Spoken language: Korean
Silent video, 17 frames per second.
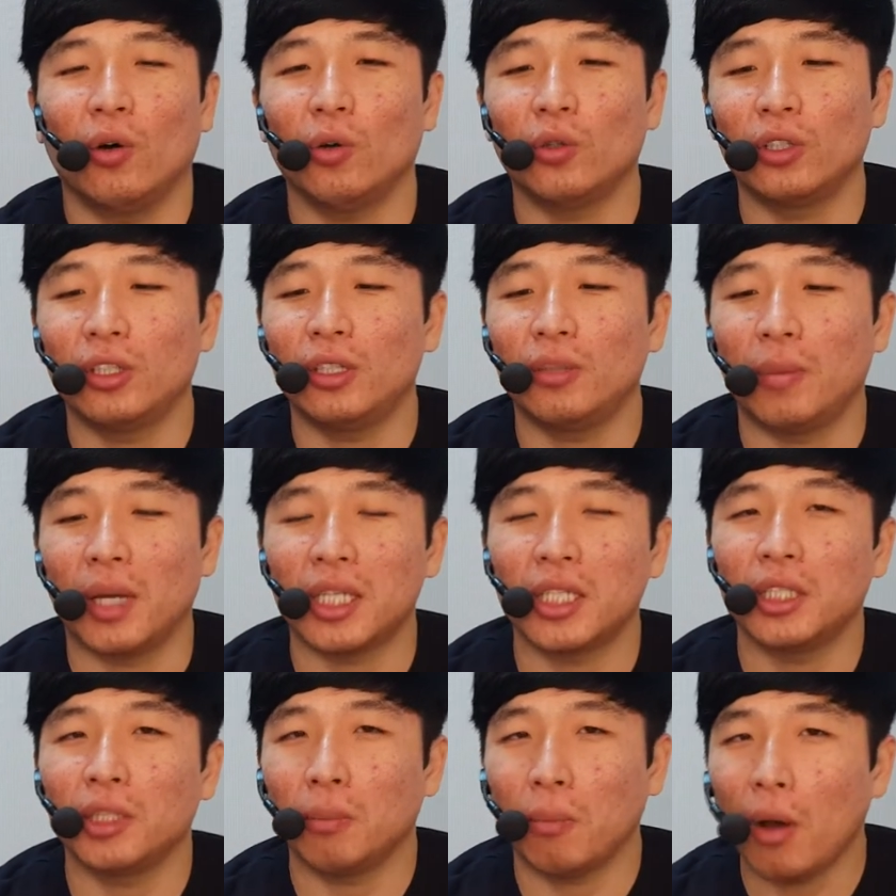오늘
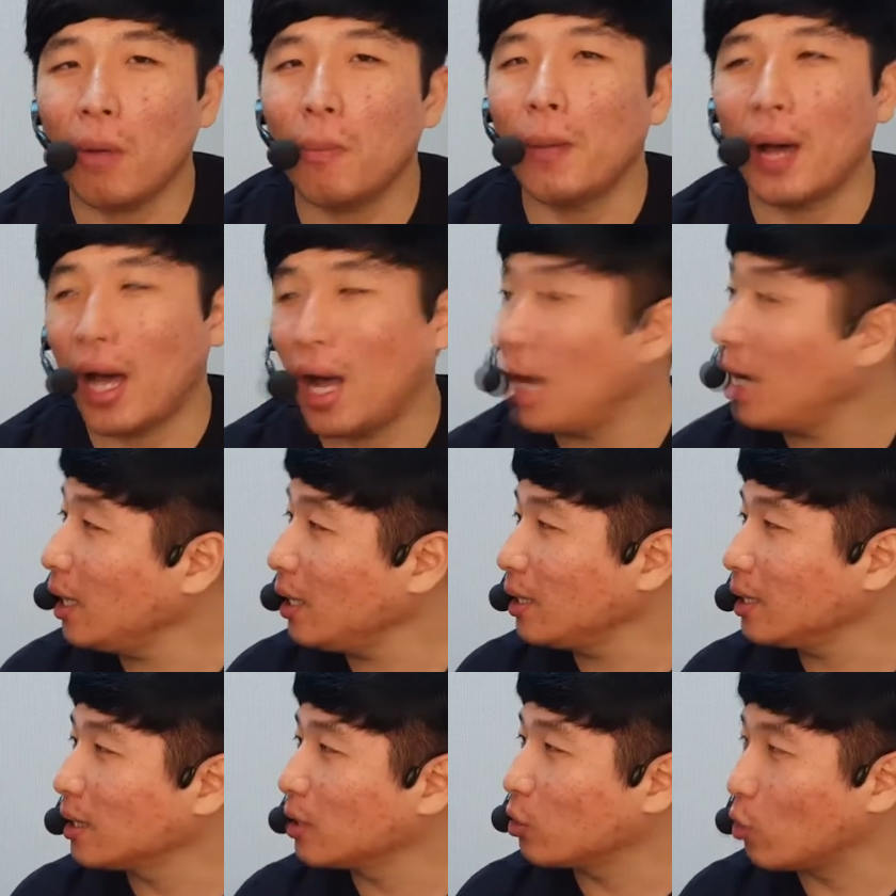맛있는 먹방
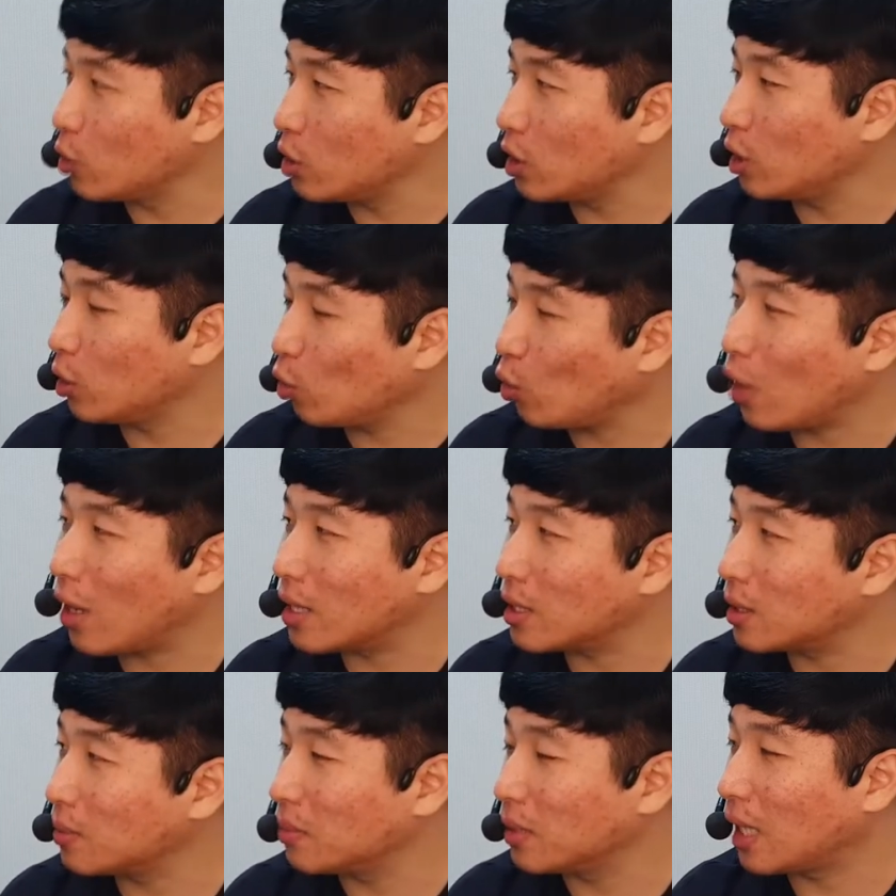교실이
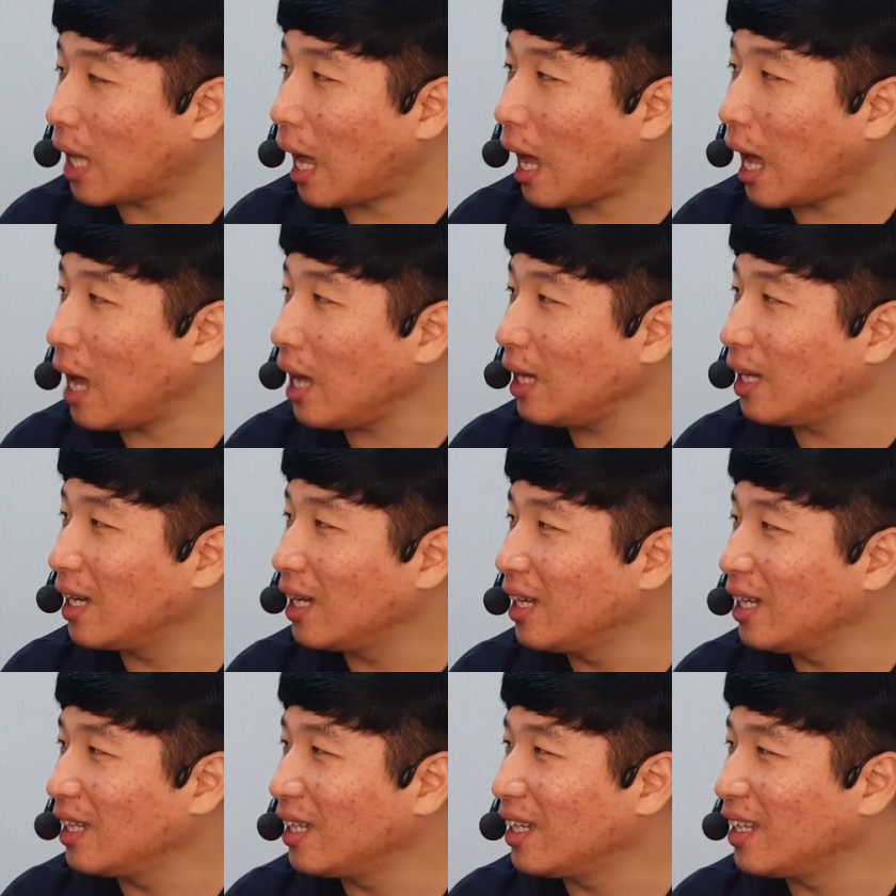돌아왔습니다. 먹방 교실이
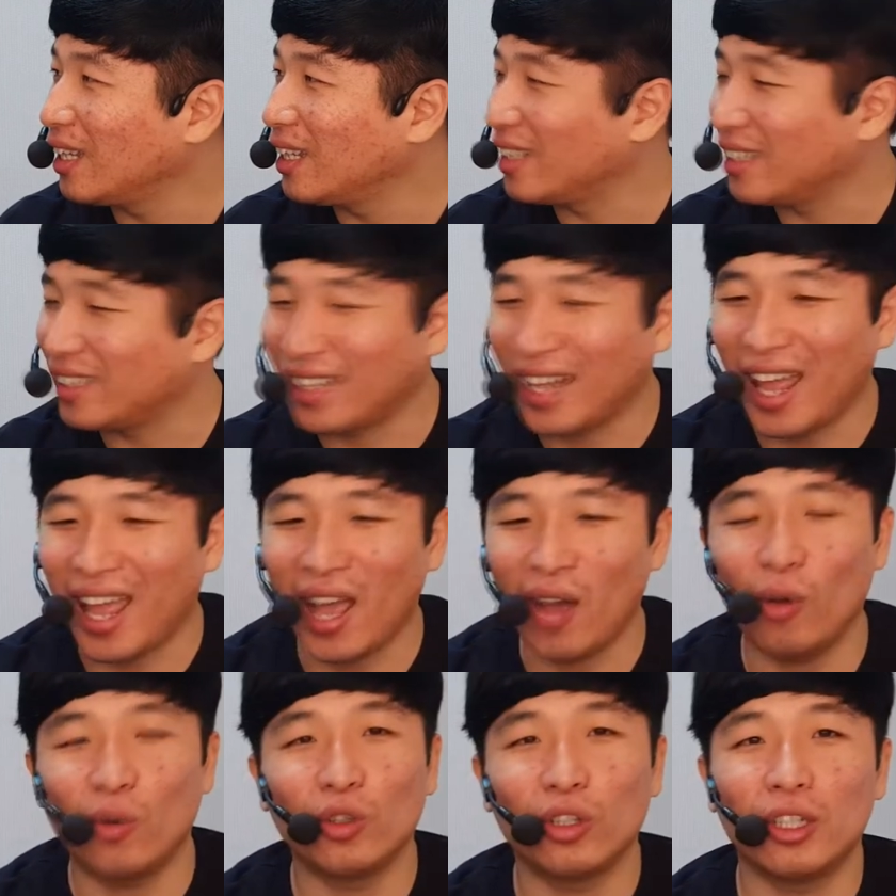돌아왔습니다. 네,
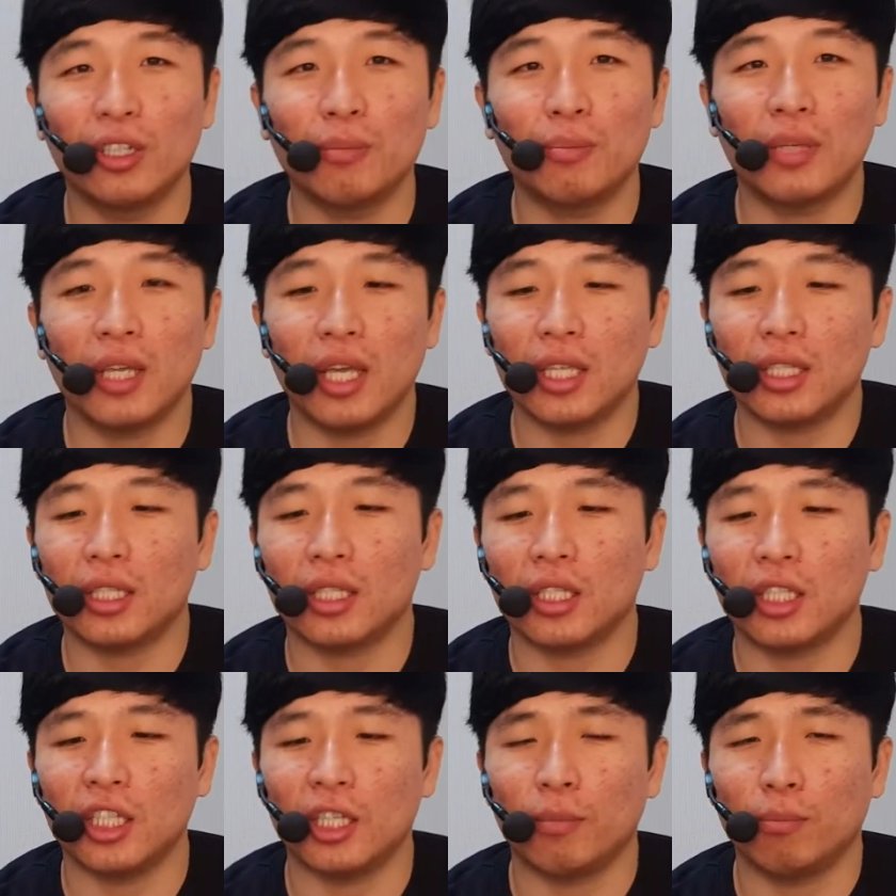오늘
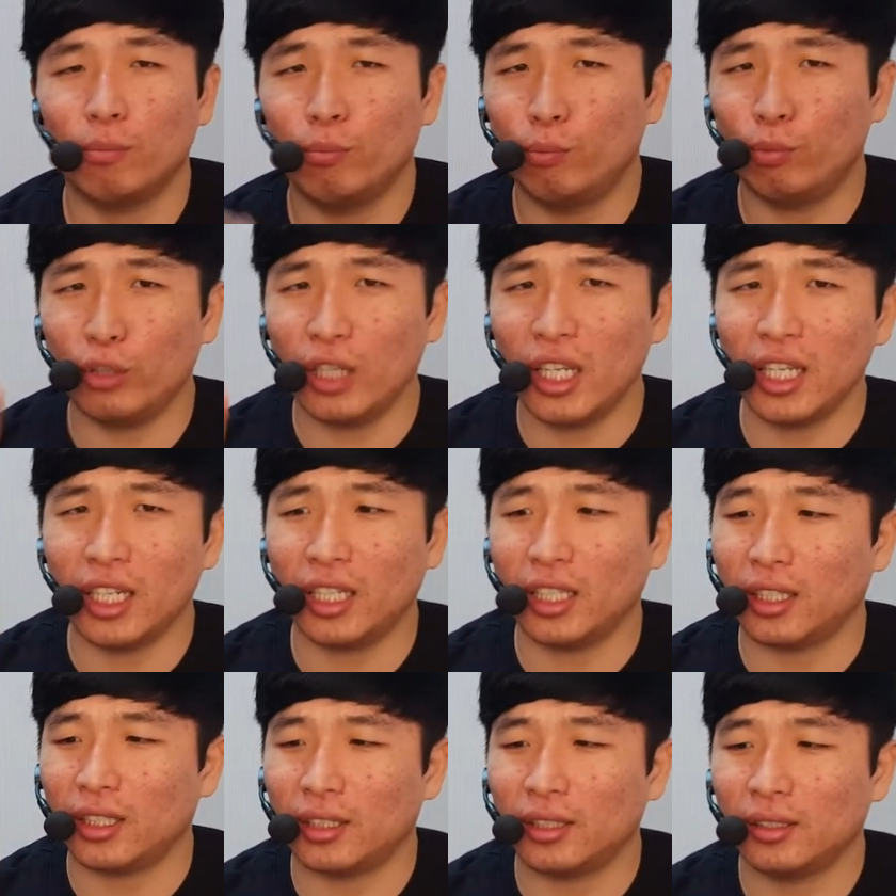BHC
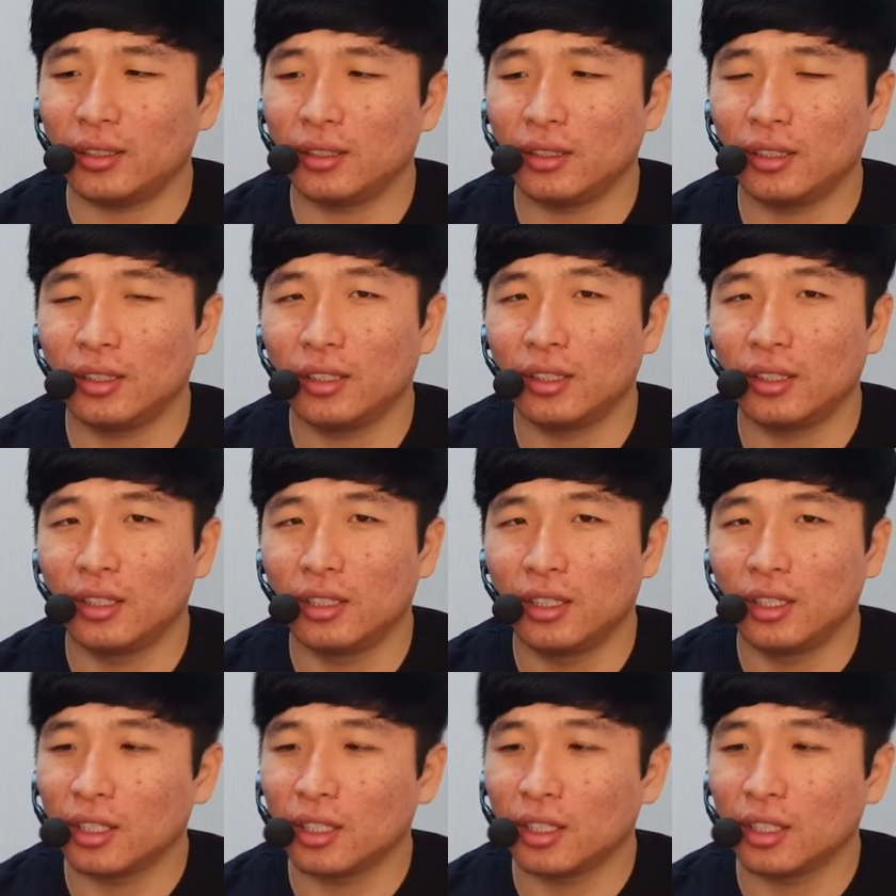뿌링클. 뿌링클.